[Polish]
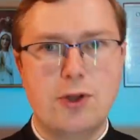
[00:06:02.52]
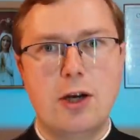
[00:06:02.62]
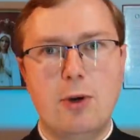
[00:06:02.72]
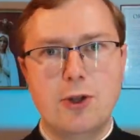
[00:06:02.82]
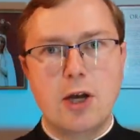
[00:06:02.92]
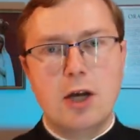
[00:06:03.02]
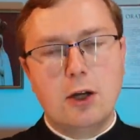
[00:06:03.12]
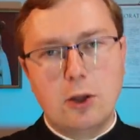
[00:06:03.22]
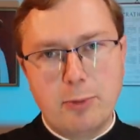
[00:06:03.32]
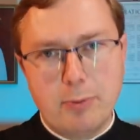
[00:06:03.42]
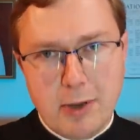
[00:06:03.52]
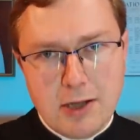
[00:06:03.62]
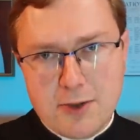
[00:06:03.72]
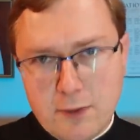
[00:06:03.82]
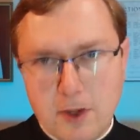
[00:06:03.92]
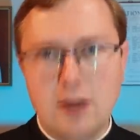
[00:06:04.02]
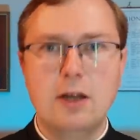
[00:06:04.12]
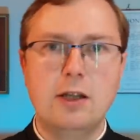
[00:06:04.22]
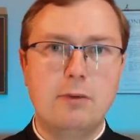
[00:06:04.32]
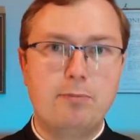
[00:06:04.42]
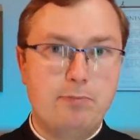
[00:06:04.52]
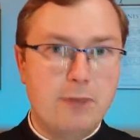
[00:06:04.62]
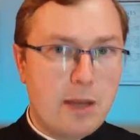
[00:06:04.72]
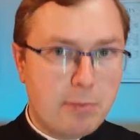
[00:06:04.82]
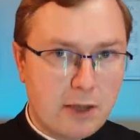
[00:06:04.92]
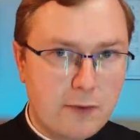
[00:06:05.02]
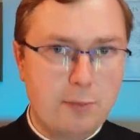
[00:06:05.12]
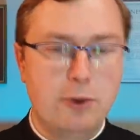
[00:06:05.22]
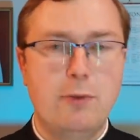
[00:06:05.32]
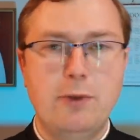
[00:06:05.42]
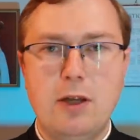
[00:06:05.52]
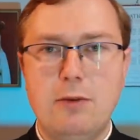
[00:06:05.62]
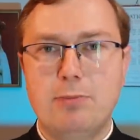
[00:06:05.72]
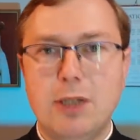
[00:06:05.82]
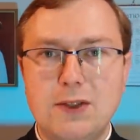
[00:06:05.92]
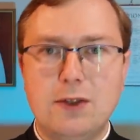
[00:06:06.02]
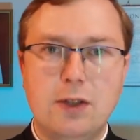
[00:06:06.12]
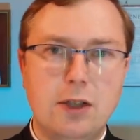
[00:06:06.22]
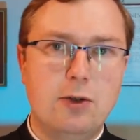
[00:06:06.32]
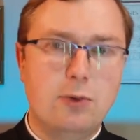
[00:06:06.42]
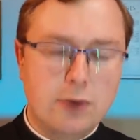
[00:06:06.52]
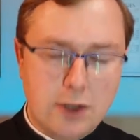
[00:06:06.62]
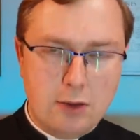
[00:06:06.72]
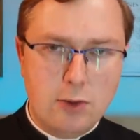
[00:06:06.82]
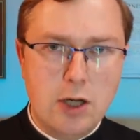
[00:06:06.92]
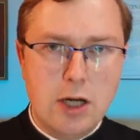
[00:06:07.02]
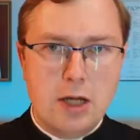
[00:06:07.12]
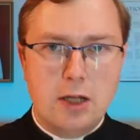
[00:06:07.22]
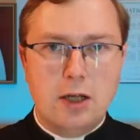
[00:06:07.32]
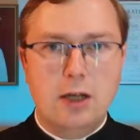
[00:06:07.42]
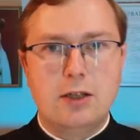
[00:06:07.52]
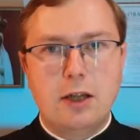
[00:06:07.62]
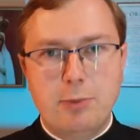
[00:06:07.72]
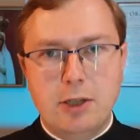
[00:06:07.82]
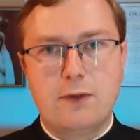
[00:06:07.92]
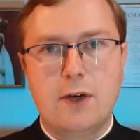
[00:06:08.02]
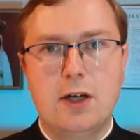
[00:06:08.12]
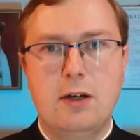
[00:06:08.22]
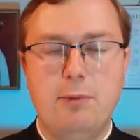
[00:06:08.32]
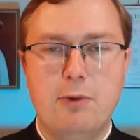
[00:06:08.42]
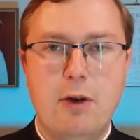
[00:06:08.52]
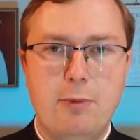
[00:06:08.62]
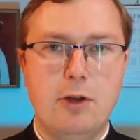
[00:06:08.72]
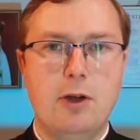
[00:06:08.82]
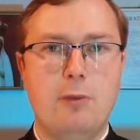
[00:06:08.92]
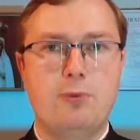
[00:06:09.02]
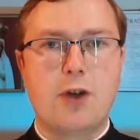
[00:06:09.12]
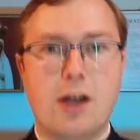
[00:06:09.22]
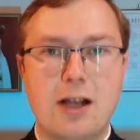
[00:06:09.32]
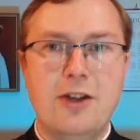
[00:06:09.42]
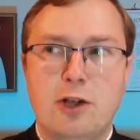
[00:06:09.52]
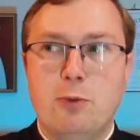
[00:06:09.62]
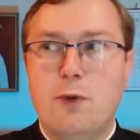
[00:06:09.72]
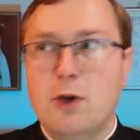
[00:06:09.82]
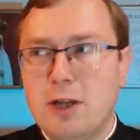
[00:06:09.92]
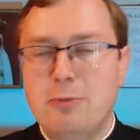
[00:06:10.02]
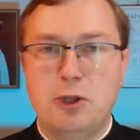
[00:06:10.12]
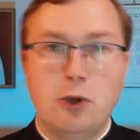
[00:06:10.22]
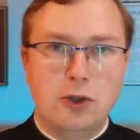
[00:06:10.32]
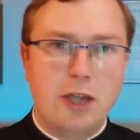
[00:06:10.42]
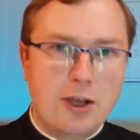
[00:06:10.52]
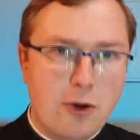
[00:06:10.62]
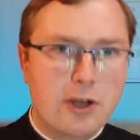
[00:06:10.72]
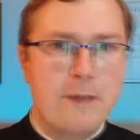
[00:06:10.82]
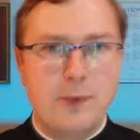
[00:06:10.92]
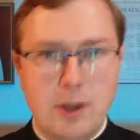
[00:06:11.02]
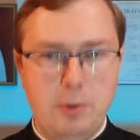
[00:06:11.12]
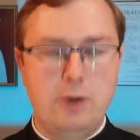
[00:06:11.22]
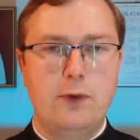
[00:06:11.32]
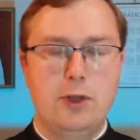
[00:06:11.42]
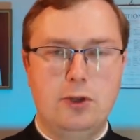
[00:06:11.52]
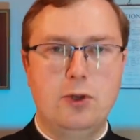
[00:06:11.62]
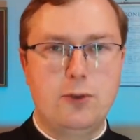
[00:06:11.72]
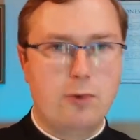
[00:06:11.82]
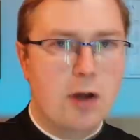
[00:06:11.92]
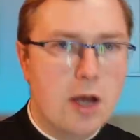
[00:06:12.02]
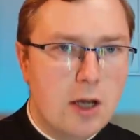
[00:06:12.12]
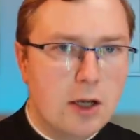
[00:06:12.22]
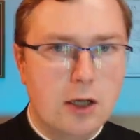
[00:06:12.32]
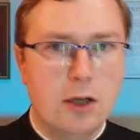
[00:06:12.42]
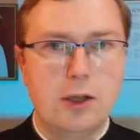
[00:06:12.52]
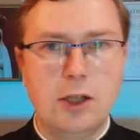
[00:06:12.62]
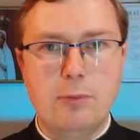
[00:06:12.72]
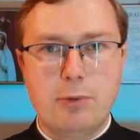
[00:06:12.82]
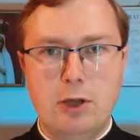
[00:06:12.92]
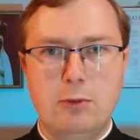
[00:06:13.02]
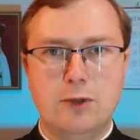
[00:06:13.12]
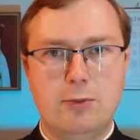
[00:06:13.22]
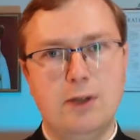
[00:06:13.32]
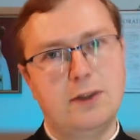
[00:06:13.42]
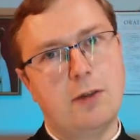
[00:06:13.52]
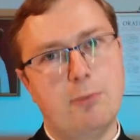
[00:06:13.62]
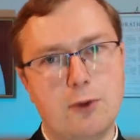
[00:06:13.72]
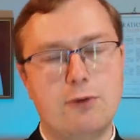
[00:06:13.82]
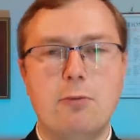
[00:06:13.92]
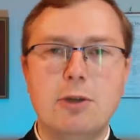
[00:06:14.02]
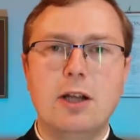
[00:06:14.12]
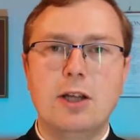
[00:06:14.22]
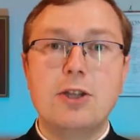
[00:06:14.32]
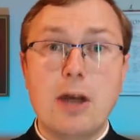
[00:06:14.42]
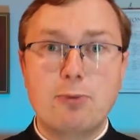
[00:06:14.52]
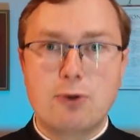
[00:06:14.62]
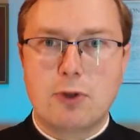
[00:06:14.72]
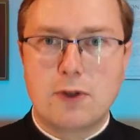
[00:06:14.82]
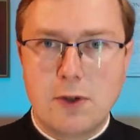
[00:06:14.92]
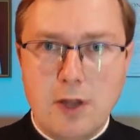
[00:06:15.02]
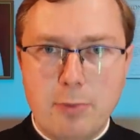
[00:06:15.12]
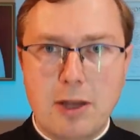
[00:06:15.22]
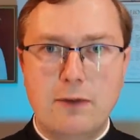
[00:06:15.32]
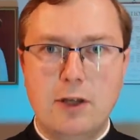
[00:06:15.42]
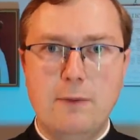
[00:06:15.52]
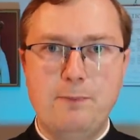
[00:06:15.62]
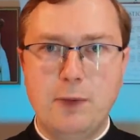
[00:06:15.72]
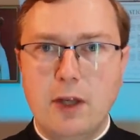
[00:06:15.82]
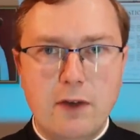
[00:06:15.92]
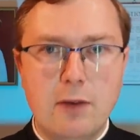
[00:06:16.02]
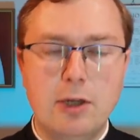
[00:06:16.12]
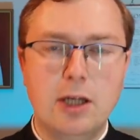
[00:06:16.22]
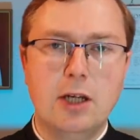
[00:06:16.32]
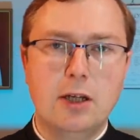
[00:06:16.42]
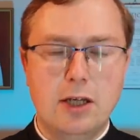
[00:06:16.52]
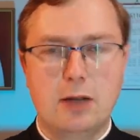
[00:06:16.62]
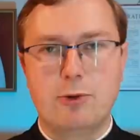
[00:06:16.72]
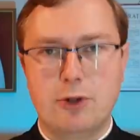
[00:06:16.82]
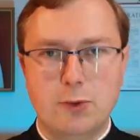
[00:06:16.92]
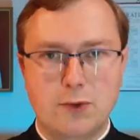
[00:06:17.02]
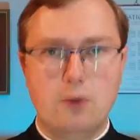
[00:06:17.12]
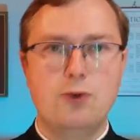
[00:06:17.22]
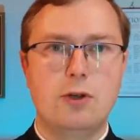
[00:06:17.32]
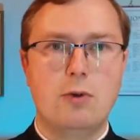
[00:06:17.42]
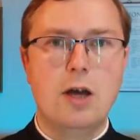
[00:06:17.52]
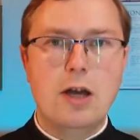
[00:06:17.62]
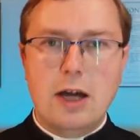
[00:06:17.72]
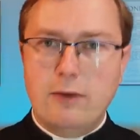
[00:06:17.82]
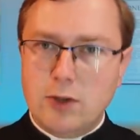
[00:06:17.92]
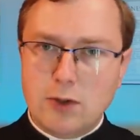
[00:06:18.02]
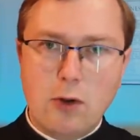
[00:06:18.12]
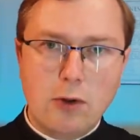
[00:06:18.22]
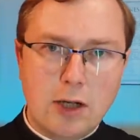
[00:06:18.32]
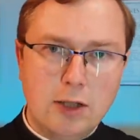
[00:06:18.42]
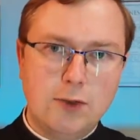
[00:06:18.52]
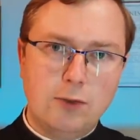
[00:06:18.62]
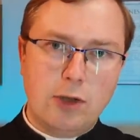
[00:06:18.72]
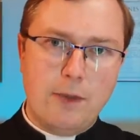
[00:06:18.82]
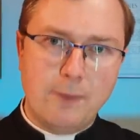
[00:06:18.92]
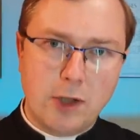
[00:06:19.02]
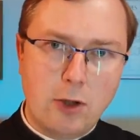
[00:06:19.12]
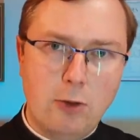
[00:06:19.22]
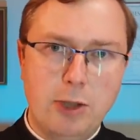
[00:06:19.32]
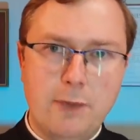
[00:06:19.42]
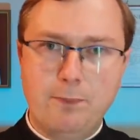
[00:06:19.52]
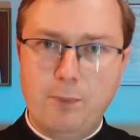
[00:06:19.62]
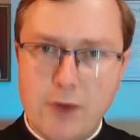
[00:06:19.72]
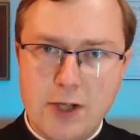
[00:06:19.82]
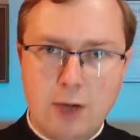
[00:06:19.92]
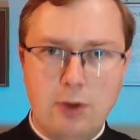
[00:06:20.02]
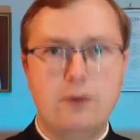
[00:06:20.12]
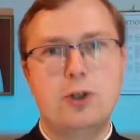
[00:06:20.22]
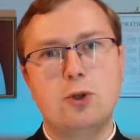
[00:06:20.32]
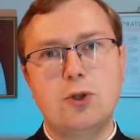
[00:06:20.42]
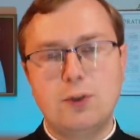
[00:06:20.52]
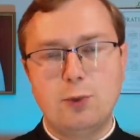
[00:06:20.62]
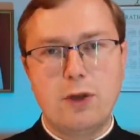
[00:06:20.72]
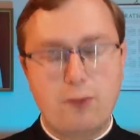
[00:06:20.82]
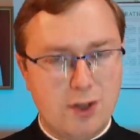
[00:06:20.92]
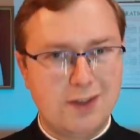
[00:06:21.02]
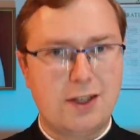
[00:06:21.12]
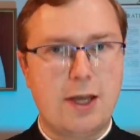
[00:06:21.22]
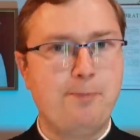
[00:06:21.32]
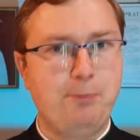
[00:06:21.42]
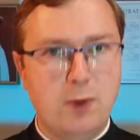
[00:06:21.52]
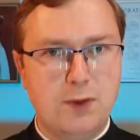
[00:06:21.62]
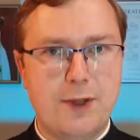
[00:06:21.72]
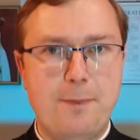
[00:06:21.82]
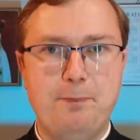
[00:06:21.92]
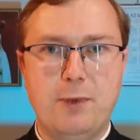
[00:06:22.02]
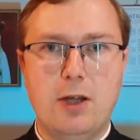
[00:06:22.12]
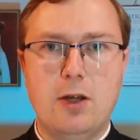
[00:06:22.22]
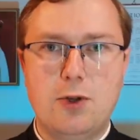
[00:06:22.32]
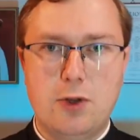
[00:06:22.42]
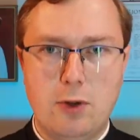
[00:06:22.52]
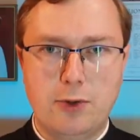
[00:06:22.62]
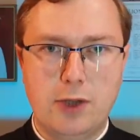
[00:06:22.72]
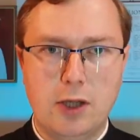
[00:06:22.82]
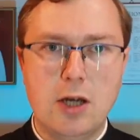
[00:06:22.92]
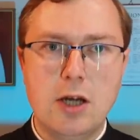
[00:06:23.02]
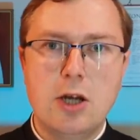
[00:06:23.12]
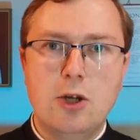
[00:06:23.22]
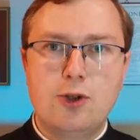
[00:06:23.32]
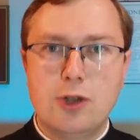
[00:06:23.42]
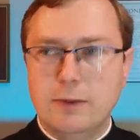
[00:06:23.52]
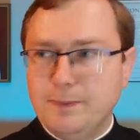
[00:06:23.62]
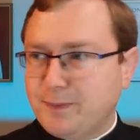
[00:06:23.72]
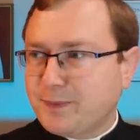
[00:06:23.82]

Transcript: działać. Robi bardzo wiele i najprawdopodobniej bez jego udziału E, ta bitwa byłaby przegrana lub w ogóle by do tej konkretnej bitwy nie doszło e, i Imperium Osmańskie poszłoby dalej naprzód, co naprawdę nie wiemy, jakby się skończyło. A więc organizuje, robi, działa, wykorzystuje wszystkie dostępne środki. Czy